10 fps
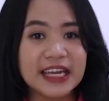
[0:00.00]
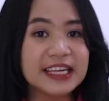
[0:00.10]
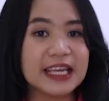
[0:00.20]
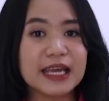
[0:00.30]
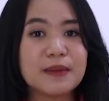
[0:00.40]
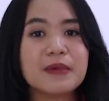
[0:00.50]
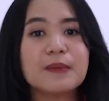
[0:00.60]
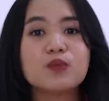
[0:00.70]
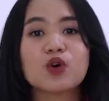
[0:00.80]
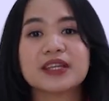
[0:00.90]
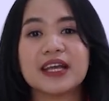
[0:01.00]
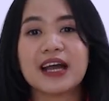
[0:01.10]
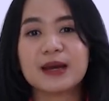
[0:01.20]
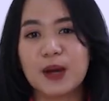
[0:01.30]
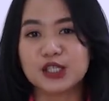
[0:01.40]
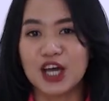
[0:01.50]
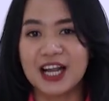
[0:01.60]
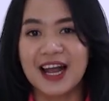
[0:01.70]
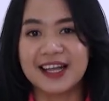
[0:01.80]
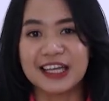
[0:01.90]
ini, membuktikan
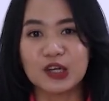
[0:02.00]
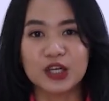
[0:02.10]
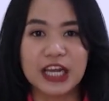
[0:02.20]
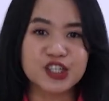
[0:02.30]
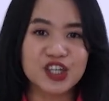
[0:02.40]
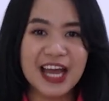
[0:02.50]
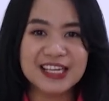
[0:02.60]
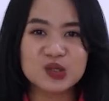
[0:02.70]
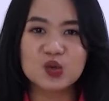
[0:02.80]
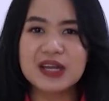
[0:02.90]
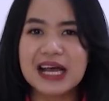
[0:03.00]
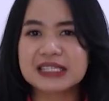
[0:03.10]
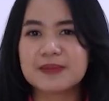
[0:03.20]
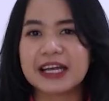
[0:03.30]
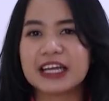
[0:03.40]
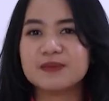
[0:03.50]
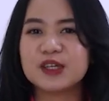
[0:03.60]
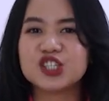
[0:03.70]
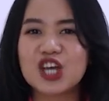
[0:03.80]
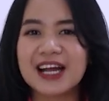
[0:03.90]
masyarakat Indonesia sudah semakin
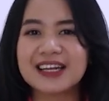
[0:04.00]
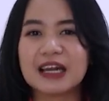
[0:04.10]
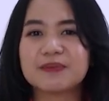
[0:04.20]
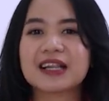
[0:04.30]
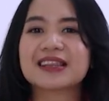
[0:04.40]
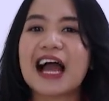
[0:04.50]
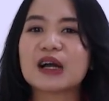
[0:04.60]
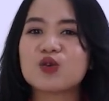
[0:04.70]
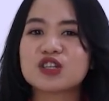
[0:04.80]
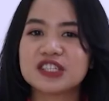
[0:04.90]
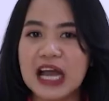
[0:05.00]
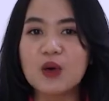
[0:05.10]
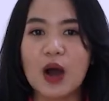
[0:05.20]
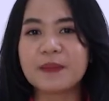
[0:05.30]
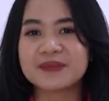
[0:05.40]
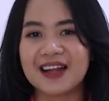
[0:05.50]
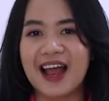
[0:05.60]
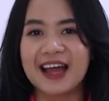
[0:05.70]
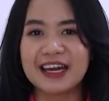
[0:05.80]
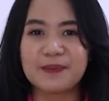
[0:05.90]
bijak dan bertanggung jawab
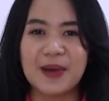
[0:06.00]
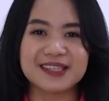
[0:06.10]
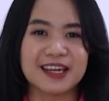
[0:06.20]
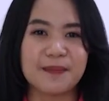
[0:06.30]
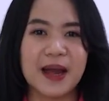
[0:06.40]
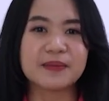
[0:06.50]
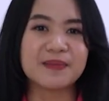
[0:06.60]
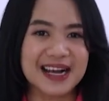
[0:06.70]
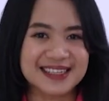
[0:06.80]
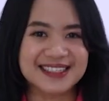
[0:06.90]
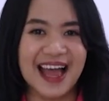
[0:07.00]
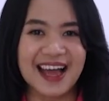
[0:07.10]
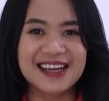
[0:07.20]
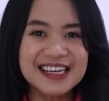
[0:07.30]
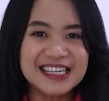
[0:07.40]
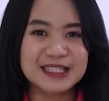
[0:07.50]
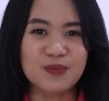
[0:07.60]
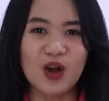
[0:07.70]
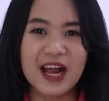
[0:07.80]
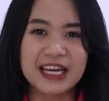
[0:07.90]
terhadap masa depan bangsa.
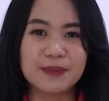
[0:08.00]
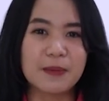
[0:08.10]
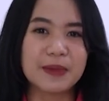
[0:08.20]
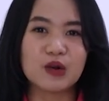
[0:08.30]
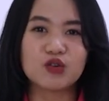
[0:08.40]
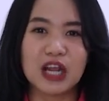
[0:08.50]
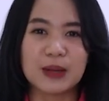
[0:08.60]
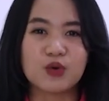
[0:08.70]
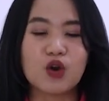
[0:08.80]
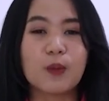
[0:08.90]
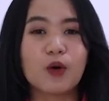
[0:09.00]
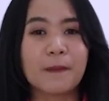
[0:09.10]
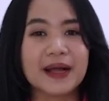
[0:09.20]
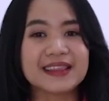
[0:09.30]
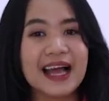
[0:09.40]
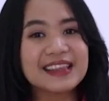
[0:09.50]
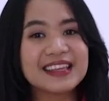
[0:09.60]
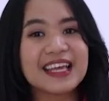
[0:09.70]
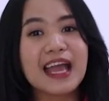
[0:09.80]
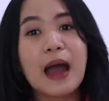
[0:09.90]
Semoga di pemilu 2024
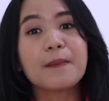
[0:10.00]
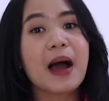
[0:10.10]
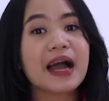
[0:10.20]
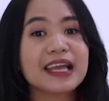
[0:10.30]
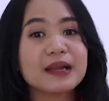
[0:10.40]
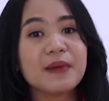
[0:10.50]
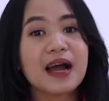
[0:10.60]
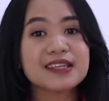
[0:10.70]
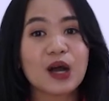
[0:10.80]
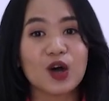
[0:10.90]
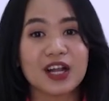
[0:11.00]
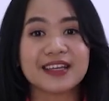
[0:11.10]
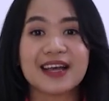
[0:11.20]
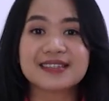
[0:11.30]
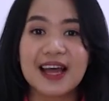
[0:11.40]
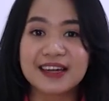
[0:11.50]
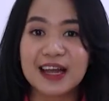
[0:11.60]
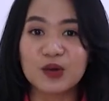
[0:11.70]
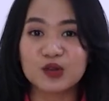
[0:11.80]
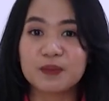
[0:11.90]
nanti makin banyak orang yang
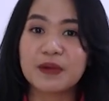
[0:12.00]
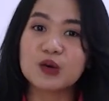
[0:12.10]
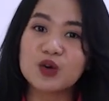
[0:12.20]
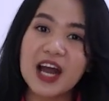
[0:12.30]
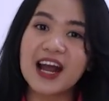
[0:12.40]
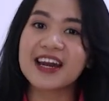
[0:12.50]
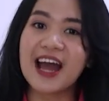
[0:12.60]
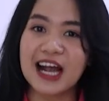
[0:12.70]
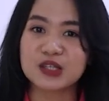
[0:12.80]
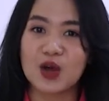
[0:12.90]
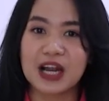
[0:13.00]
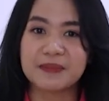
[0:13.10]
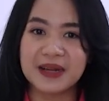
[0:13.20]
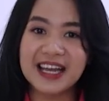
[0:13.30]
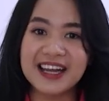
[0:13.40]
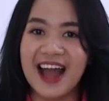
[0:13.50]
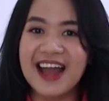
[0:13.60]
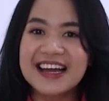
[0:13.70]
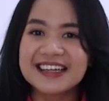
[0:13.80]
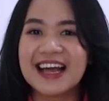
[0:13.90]
sadar untuk menggunakan hak suara
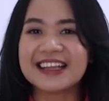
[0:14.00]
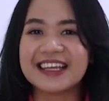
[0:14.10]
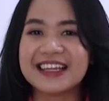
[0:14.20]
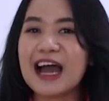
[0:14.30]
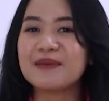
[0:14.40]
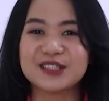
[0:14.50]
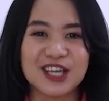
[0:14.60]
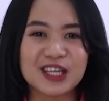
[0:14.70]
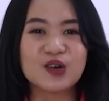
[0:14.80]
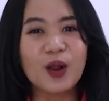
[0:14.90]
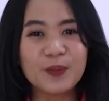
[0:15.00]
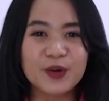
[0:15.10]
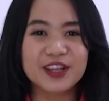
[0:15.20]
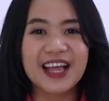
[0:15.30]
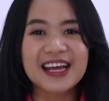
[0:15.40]
mereka dan tidak menjadi golput.